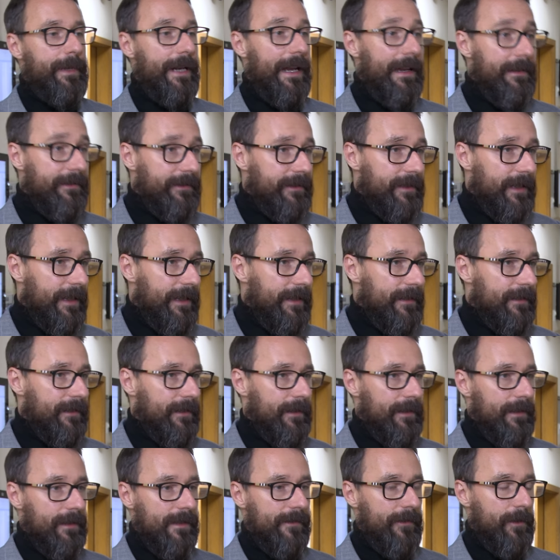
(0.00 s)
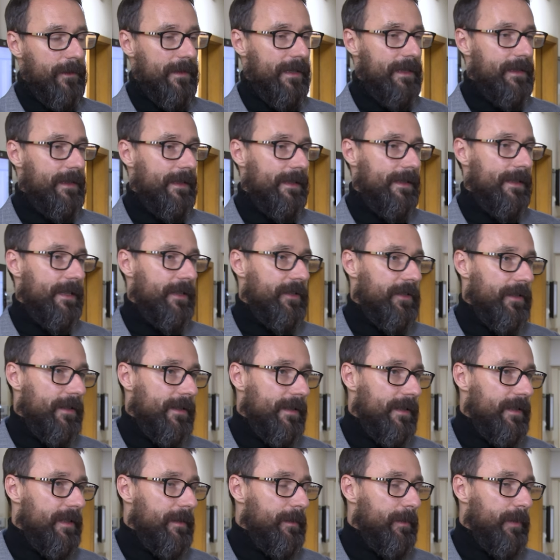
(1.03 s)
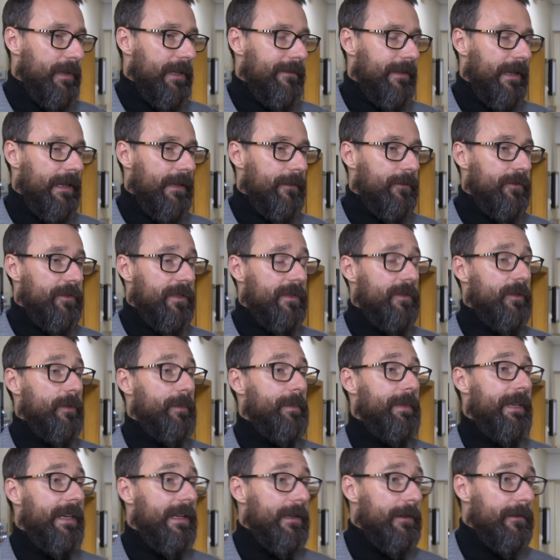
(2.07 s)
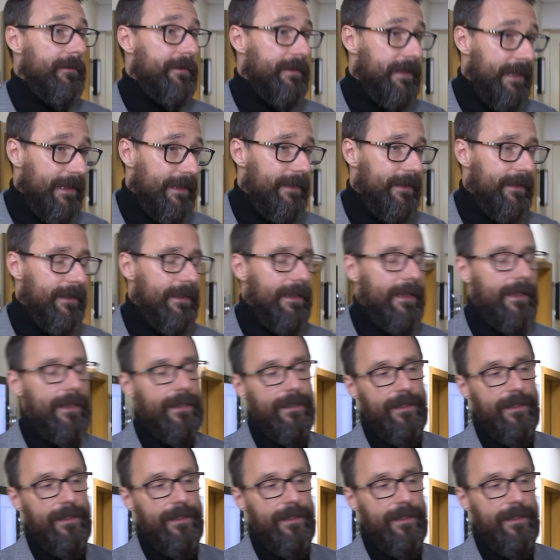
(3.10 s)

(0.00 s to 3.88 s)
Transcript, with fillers: prawne e, związane z zasiedzeniem pojawiają się dopiero wtedy,